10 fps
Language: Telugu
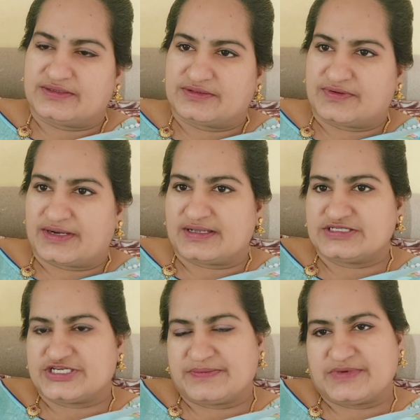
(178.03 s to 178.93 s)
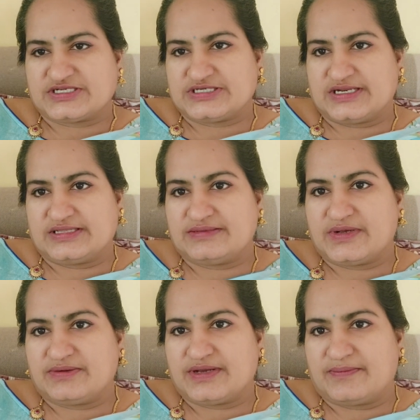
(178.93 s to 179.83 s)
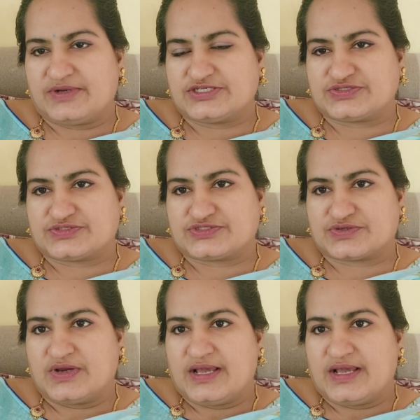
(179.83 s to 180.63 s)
త్వరగా జర్మినేషన్ అనేది మనం గమనించవచ్చు